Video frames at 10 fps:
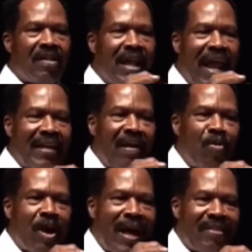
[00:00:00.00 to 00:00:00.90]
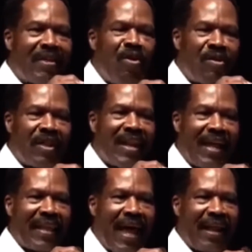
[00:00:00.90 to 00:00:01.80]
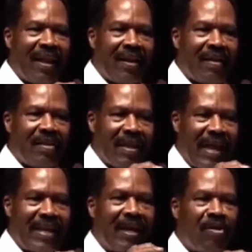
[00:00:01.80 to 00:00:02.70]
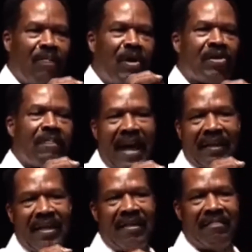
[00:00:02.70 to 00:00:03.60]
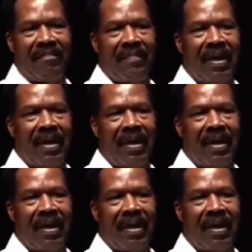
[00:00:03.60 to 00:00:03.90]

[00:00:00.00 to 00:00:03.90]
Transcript: c'est la démocratie occidentale, c'est-à-dire le multipartisme,